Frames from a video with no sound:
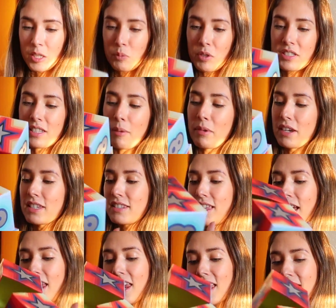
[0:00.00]
Después también
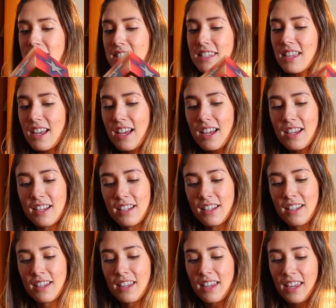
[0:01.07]
está esta
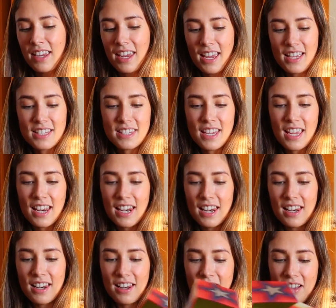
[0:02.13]
Que es
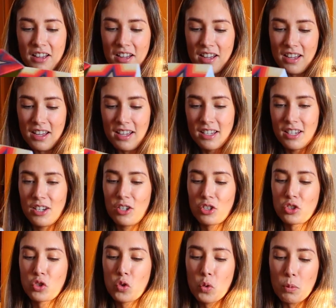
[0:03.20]
el... Ah,
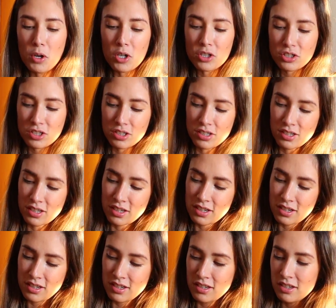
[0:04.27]
los cubos
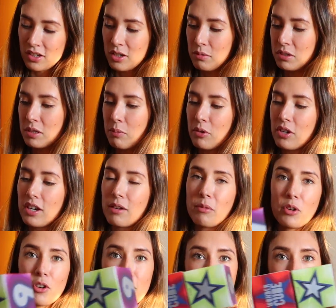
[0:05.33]
¿Cómo se ponen?
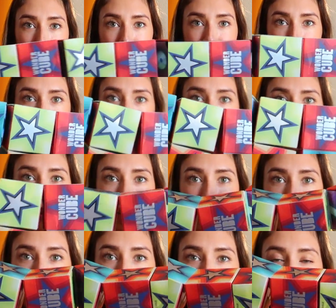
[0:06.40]
Bueno, que también se juega con
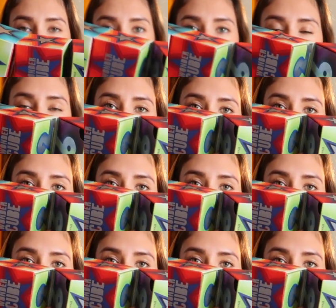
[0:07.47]
esta, pero que es como